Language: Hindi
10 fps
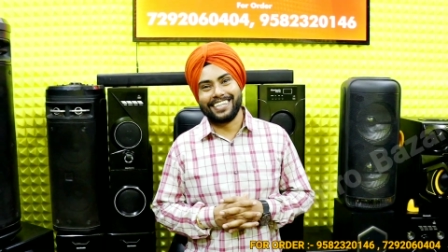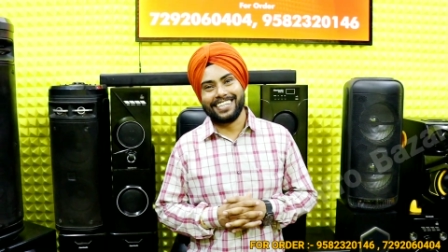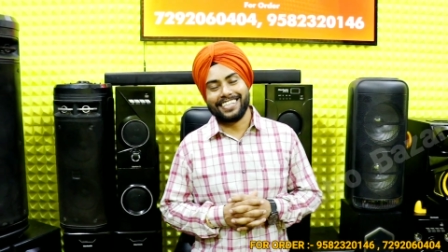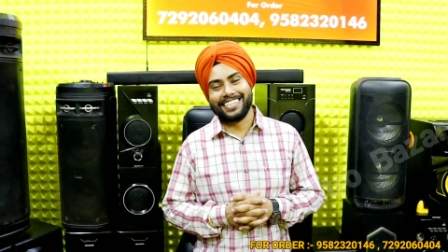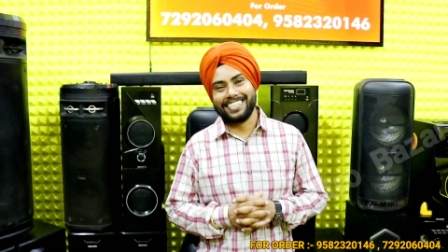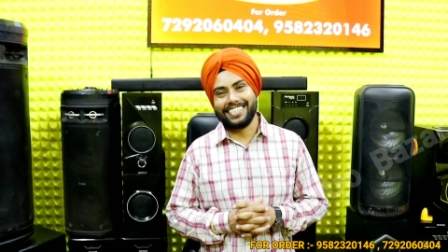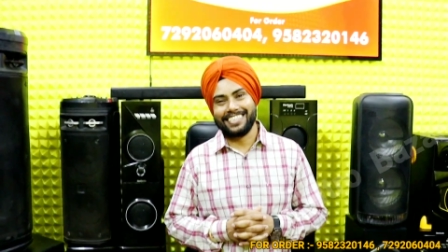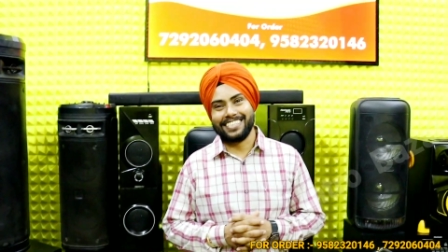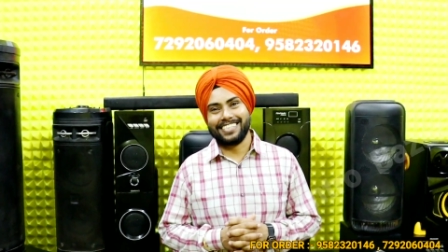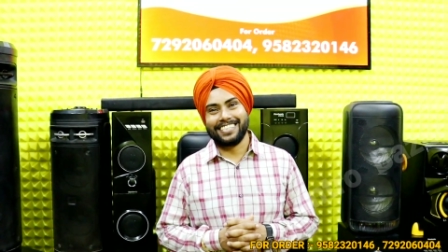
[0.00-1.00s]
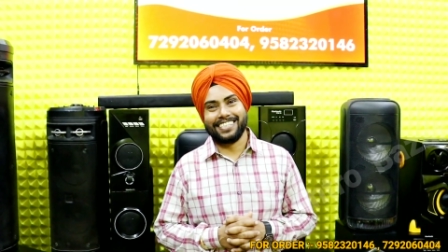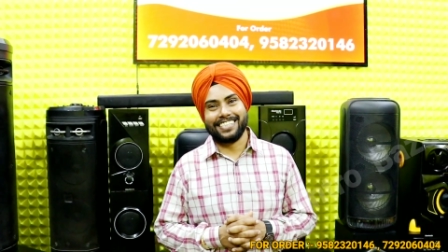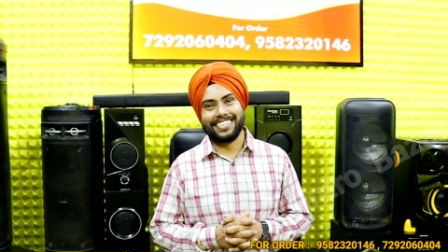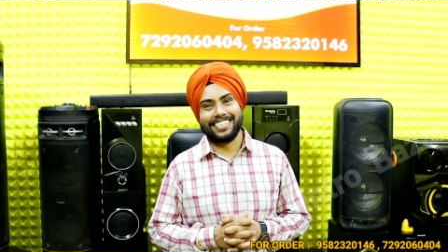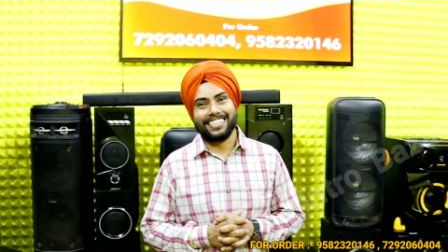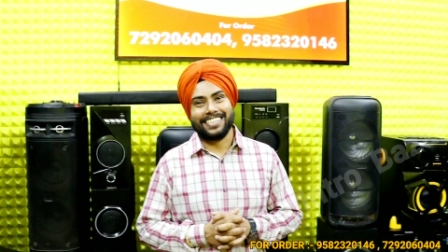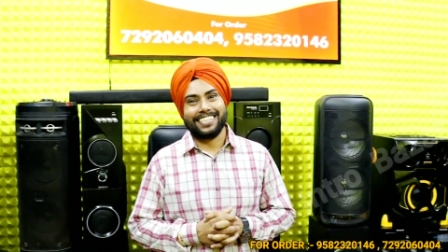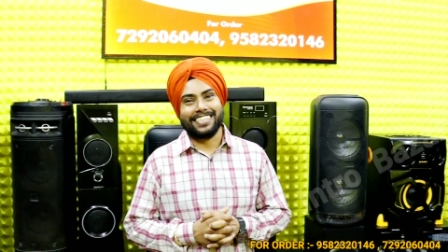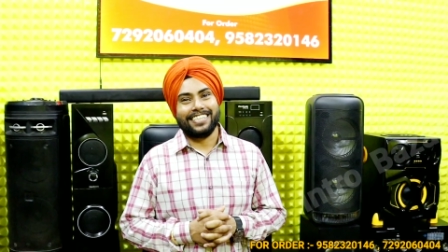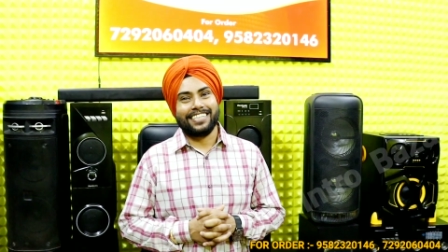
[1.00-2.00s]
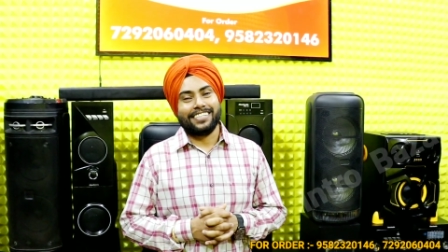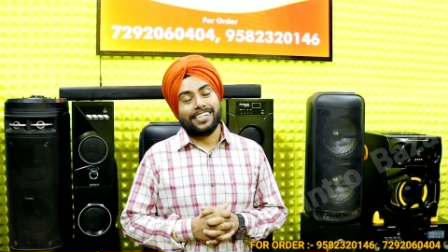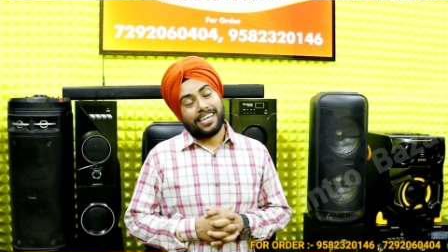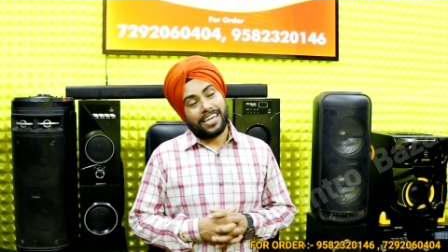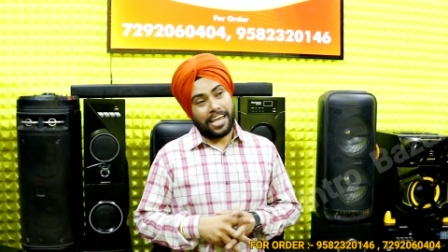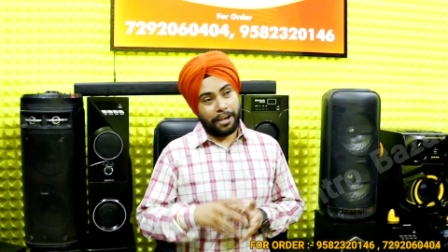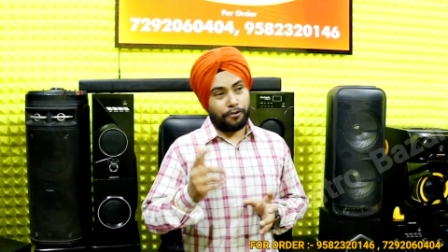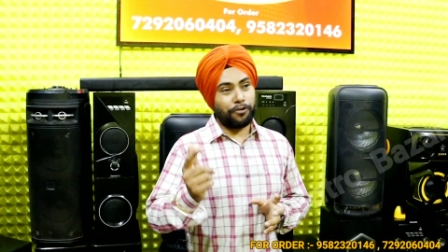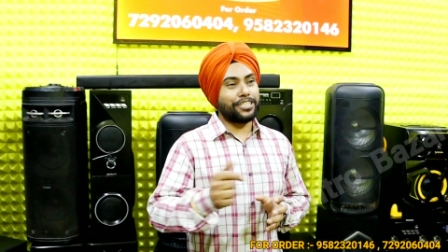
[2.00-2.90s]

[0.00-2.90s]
क्या बात है बैक टू बैक कुछ ना कुछ नया आता रहेगा एक